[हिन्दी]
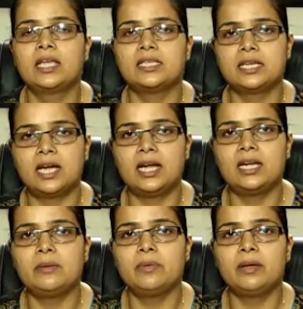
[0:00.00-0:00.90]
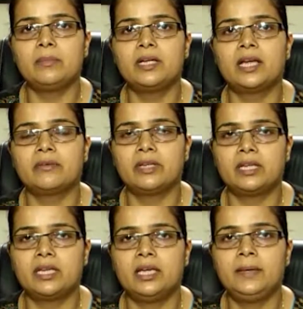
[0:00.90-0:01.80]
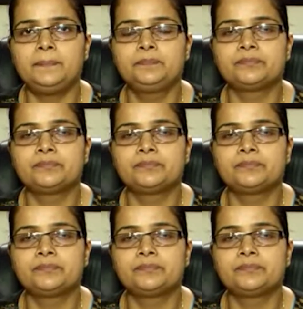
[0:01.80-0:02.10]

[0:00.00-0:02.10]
इसके कारण इन पर हमने कार्रवाई की है